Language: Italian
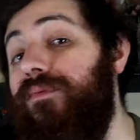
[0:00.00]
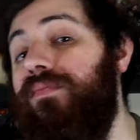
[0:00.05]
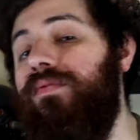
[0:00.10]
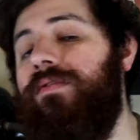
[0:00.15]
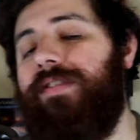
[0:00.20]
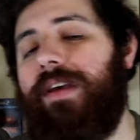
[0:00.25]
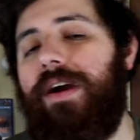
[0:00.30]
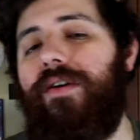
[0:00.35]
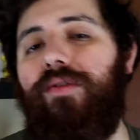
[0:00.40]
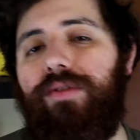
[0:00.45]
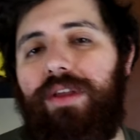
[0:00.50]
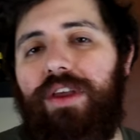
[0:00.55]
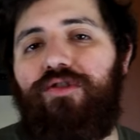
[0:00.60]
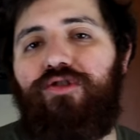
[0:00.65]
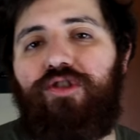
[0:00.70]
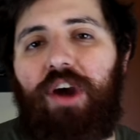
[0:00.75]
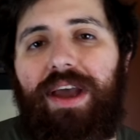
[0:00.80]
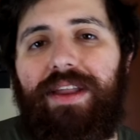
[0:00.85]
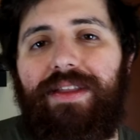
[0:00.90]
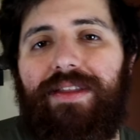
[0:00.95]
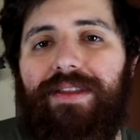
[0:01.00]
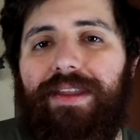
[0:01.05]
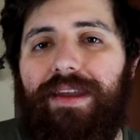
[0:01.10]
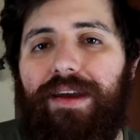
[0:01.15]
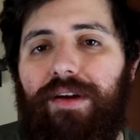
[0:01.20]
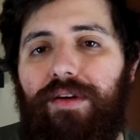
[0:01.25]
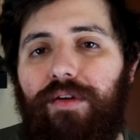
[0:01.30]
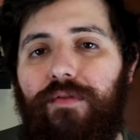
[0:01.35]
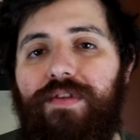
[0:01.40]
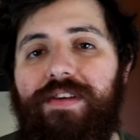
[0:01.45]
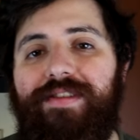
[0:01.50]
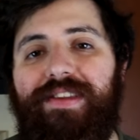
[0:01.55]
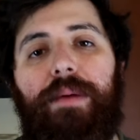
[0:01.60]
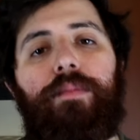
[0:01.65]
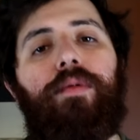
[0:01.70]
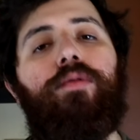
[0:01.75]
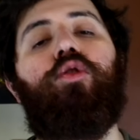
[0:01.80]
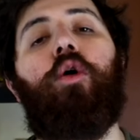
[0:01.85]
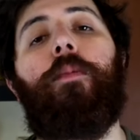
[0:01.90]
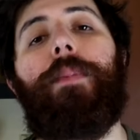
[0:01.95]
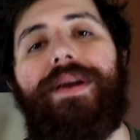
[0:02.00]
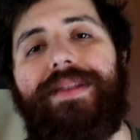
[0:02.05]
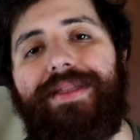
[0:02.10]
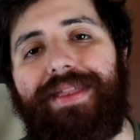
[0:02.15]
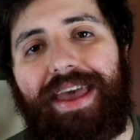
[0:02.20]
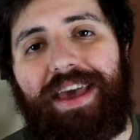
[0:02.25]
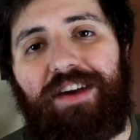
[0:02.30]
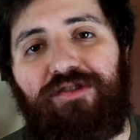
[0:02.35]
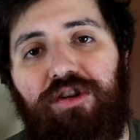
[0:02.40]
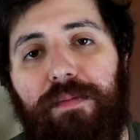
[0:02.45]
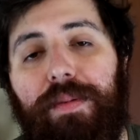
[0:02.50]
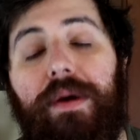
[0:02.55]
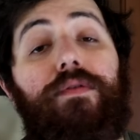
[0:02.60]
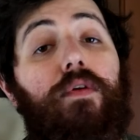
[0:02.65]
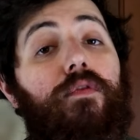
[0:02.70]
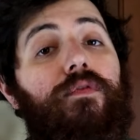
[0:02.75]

un sacco di gente, l'ho vista molto partecipe,